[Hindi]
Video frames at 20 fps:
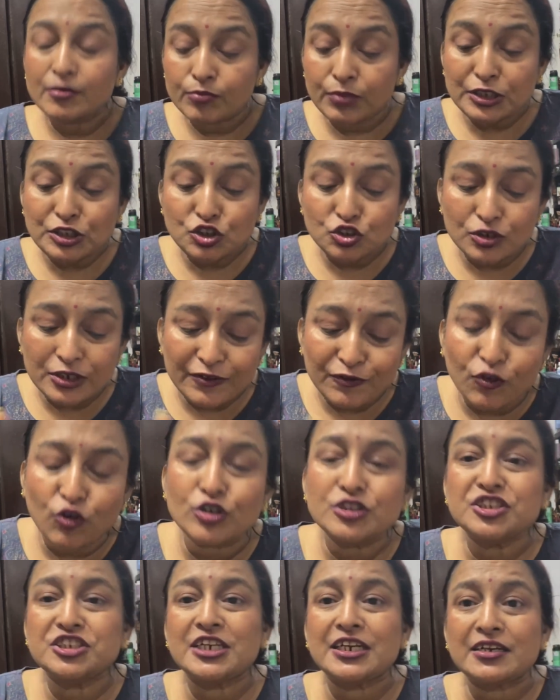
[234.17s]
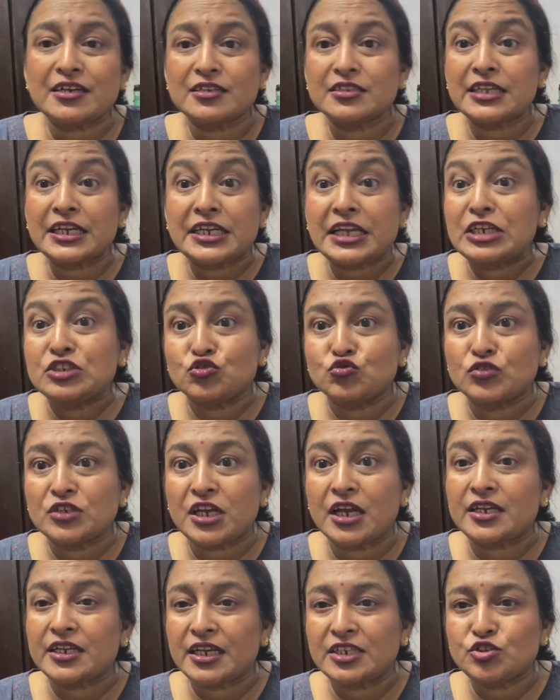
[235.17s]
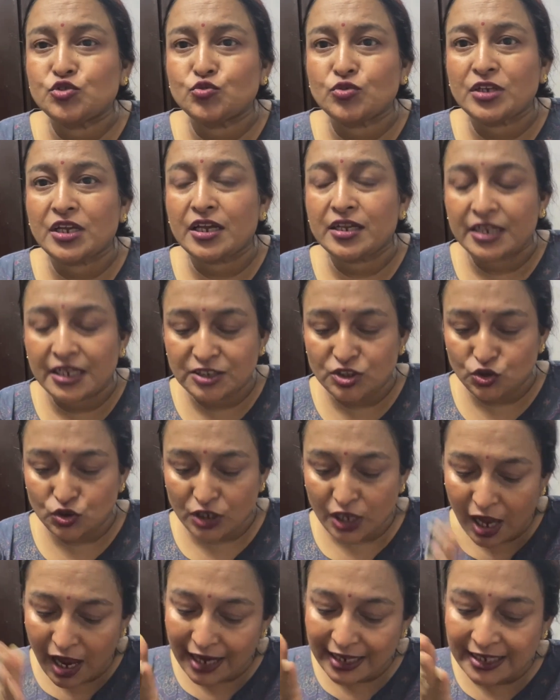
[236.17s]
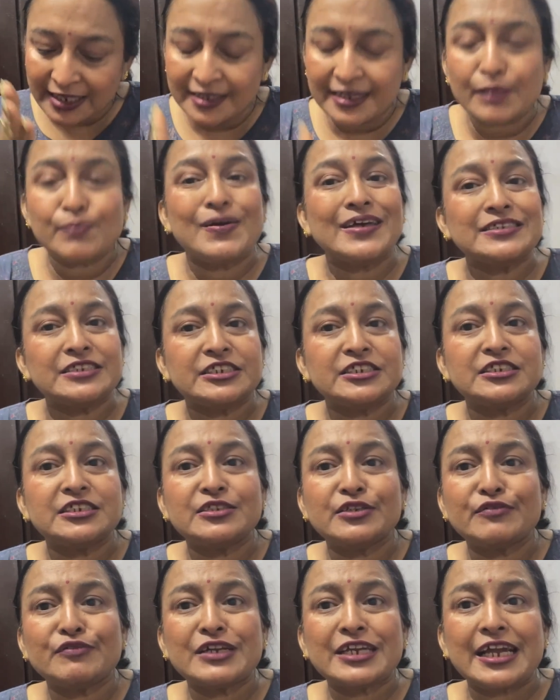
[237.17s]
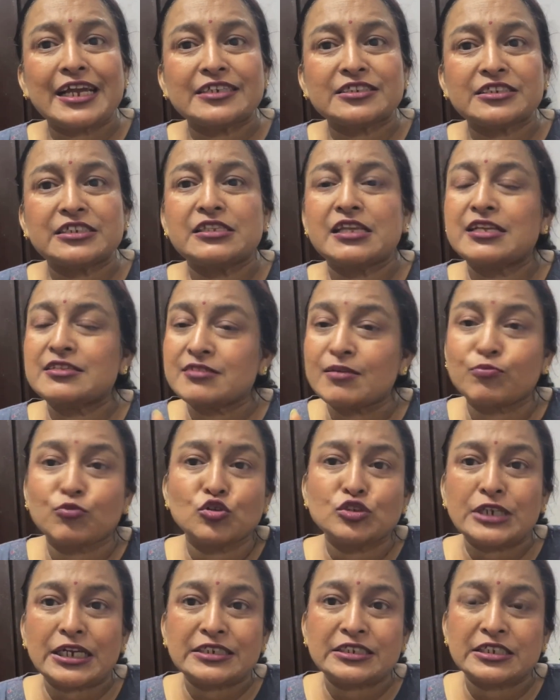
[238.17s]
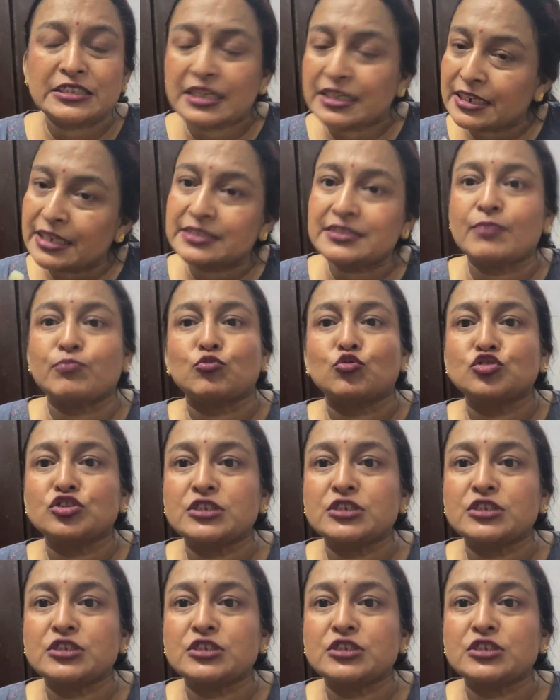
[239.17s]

बच्चों के फोन चेक करते हैं क्या शूट किया क्या शूट किया क्या शूट किया इनके पास सीसीटीवी का एक्सेस है सब कुछ एक्सेस है ये सब कुछ